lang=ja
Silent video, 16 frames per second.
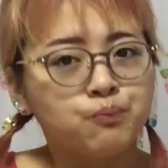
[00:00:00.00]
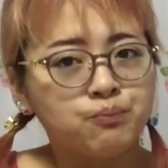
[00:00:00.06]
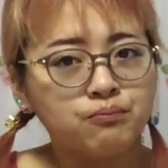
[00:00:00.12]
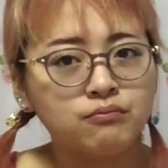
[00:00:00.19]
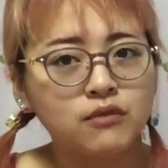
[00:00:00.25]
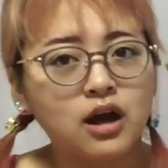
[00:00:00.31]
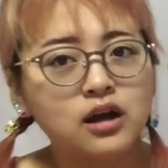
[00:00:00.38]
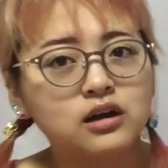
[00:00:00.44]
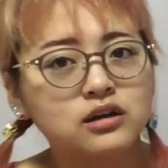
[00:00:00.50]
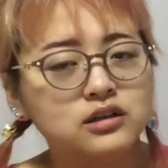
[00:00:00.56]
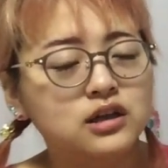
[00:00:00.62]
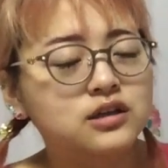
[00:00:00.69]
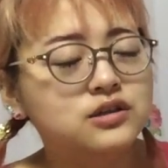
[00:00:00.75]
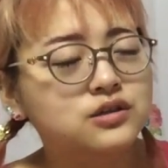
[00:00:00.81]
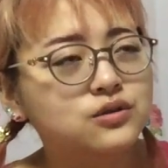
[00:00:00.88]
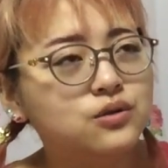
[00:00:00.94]
なんか
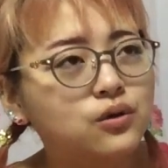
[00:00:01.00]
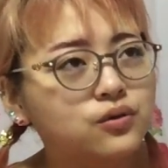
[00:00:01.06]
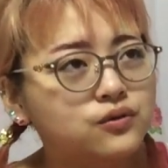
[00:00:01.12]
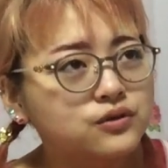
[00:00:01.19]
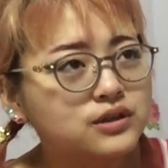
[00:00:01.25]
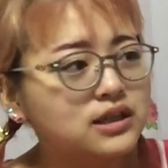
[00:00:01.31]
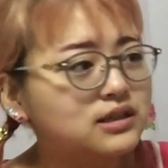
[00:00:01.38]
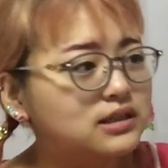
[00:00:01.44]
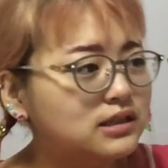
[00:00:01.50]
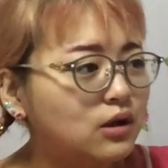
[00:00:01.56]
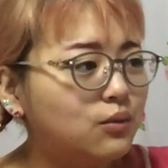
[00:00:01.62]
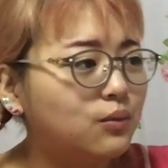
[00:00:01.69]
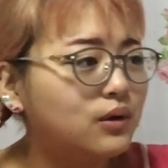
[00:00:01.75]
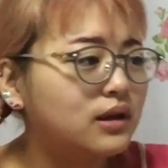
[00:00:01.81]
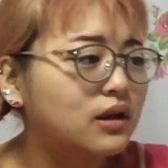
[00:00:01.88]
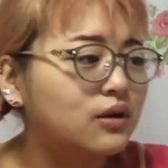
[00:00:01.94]
ね、すごい複雑な
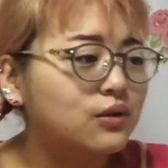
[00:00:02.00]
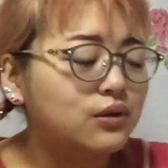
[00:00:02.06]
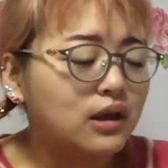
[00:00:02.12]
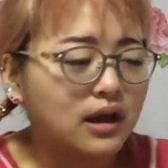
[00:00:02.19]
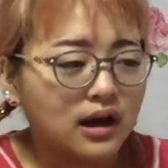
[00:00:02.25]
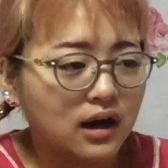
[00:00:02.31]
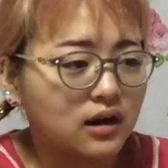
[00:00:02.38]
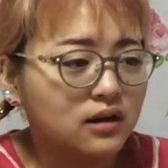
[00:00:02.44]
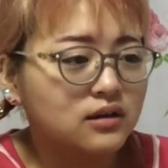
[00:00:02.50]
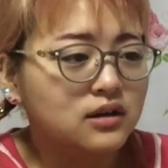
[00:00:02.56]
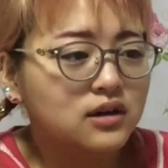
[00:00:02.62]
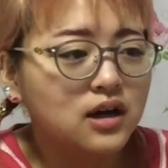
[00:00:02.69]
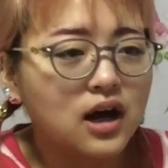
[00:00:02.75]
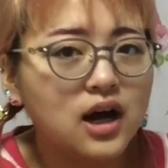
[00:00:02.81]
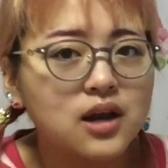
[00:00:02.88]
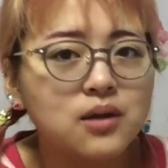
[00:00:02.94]
思いになる時が
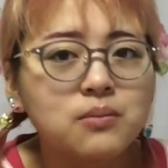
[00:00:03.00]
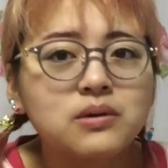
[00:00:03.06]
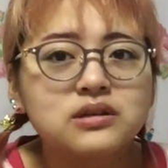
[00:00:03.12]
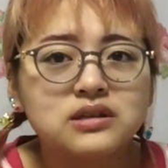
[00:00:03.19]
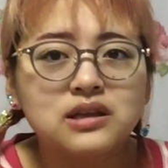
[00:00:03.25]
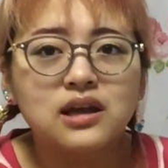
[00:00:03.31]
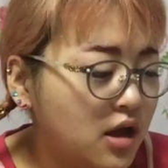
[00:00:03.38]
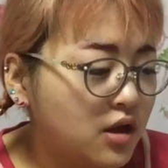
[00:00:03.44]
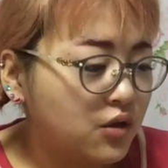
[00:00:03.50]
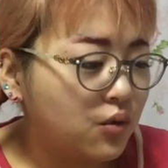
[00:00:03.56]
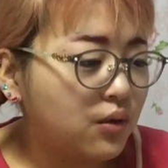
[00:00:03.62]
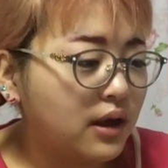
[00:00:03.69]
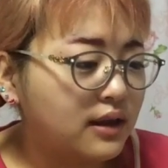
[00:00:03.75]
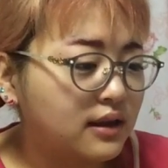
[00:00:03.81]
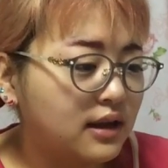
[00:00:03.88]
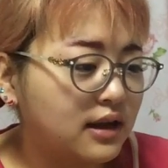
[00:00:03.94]
ありますね。ど
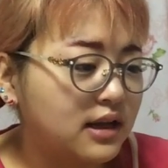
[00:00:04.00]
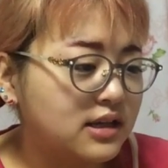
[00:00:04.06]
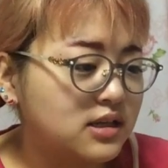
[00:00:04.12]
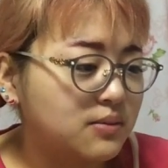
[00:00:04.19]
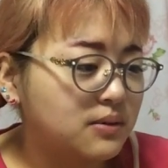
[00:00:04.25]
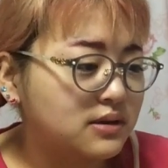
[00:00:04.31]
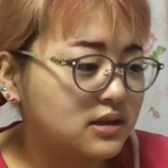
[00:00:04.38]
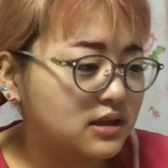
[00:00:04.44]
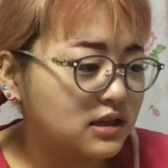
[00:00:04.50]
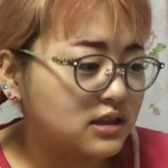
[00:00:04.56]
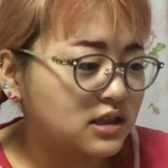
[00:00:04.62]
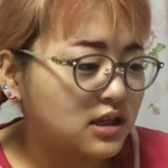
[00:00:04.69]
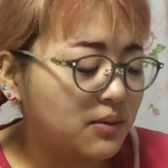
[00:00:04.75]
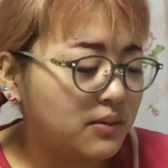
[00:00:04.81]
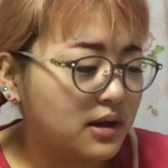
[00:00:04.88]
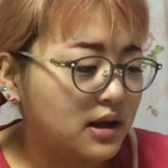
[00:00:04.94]
うやったら痩せますか
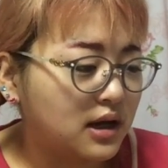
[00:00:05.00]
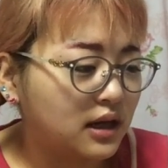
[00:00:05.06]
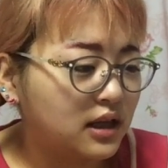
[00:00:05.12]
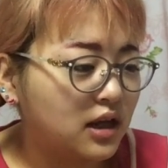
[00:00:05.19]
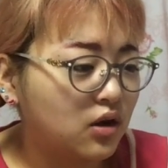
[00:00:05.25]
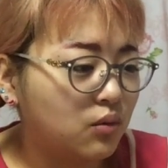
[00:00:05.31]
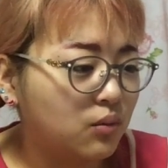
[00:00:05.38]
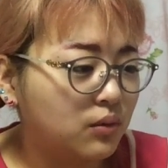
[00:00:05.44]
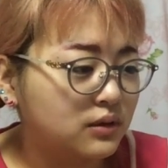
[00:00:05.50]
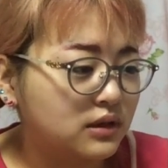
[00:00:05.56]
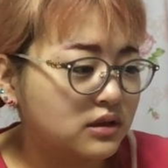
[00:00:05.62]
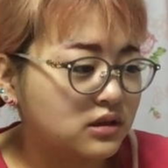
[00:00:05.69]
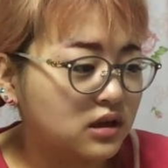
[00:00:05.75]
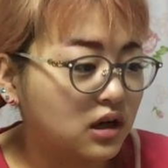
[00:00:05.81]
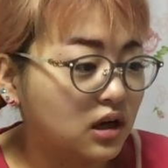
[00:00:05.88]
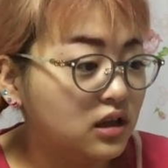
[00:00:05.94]
ちなみにかなり重いで
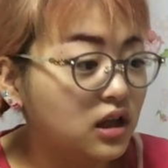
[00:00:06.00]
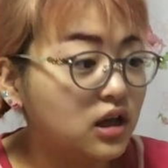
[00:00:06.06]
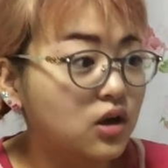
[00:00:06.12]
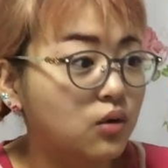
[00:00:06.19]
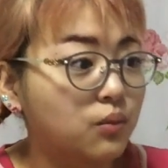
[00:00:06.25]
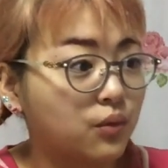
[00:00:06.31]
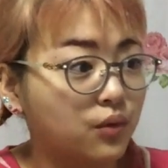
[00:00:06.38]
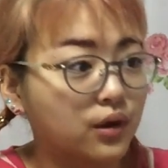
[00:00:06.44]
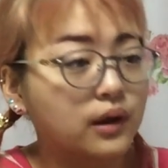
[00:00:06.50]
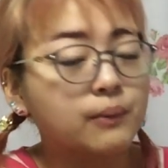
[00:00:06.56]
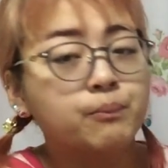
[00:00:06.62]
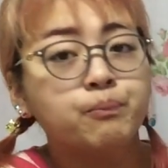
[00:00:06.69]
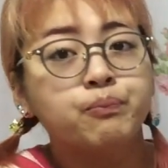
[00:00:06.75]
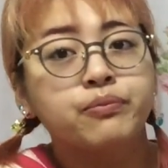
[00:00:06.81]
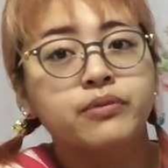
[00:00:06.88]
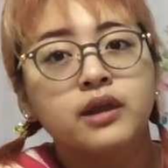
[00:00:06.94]
す。かなり重い。
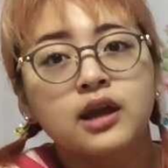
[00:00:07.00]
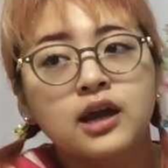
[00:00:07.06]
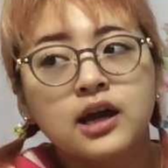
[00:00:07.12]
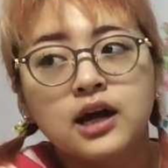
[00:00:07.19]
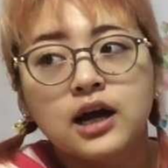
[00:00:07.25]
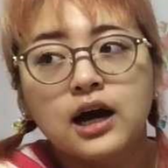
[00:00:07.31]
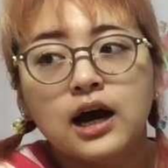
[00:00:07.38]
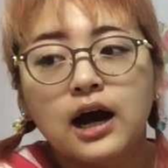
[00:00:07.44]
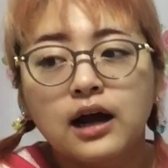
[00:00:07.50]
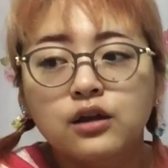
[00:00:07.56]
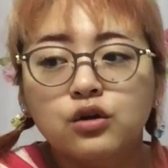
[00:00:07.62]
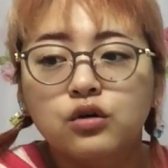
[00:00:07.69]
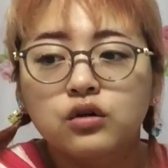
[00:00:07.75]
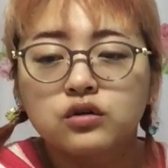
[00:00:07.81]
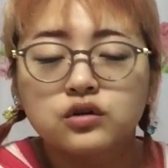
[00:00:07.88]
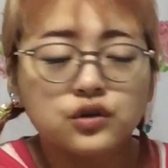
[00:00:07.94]
あ
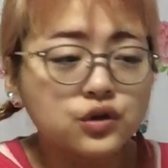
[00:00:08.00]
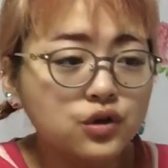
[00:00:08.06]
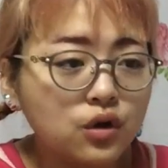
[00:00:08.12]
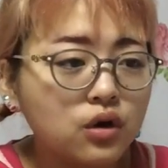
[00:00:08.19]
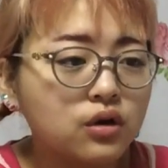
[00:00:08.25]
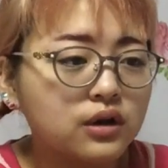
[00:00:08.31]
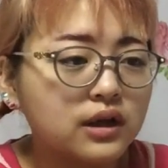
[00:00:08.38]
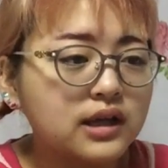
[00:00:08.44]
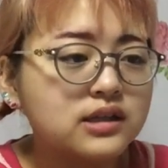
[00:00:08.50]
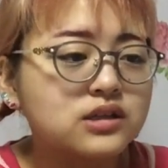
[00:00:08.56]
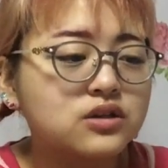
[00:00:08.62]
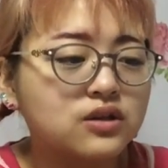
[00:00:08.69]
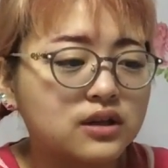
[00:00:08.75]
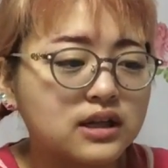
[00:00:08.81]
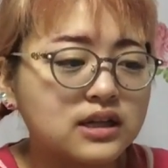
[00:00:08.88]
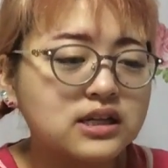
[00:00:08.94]
の、その件につ
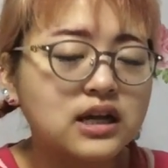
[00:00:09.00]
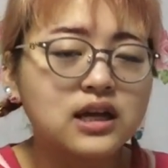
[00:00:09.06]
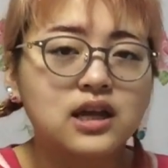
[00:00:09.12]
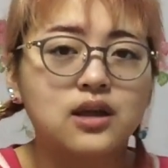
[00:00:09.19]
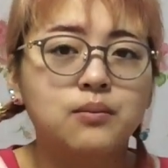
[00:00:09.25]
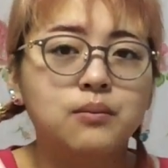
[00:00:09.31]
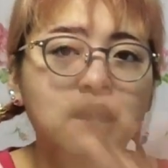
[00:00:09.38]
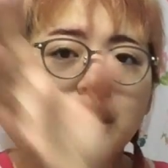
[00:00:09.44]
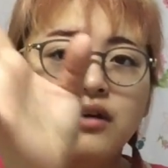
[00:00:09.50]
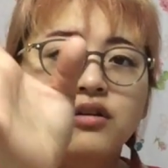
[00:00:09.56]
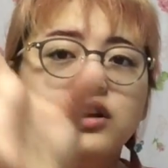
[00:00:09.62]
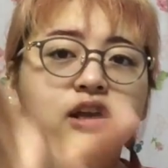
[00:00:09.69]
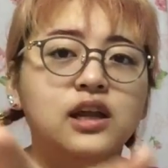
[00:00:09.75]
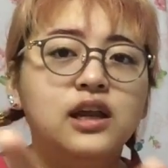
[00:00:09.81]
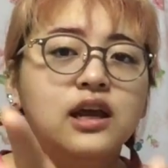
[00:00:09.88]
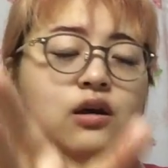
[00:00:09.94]
いてはね、さっきね、前振
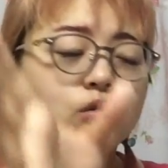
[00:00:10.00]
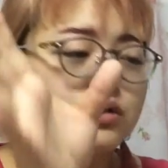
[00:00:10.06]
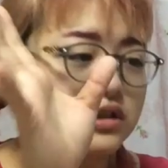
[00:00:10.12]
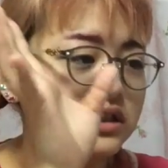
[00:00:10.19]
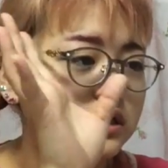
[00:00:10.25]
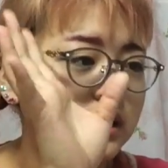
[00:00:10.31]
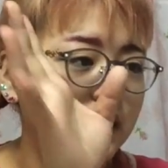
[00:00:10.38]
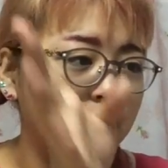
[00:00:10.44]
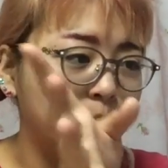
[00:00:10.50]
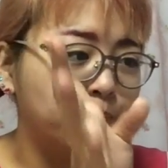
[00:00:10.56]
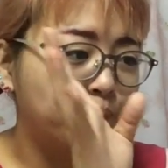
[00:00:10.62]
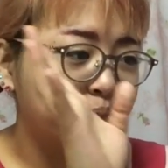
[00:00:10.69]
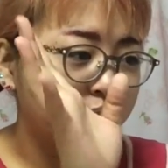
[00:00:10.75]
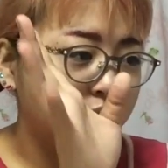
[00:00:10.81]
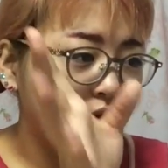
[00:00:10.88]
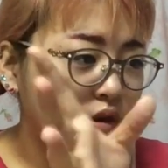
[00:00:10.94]
りでね、こっちで
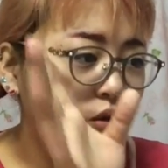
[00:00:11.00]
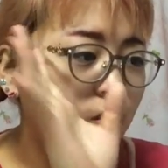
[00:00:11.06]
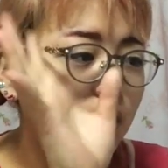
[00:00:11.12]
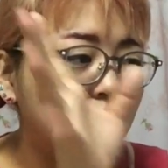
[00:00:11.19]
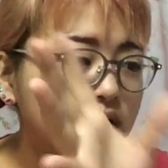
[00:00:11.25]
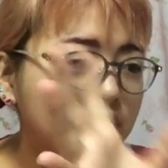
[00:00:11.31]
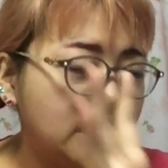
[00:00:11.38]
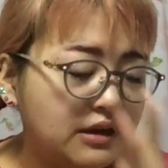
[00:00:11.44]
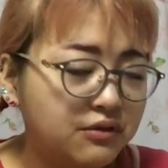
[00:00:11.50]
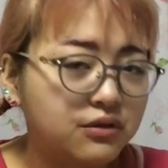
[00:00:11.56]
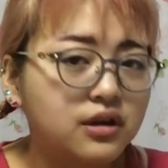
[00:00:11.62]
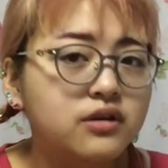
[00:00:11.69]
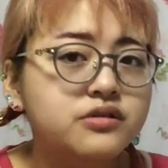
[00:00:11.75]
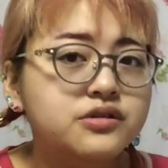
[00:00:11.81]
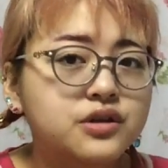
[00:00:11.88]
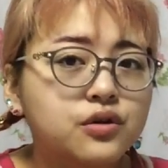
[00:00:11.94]
動画で言っ
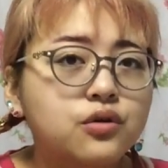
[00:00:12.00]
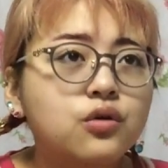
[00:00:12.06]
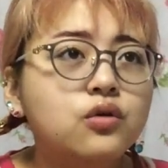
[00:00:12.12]
てるんですけど、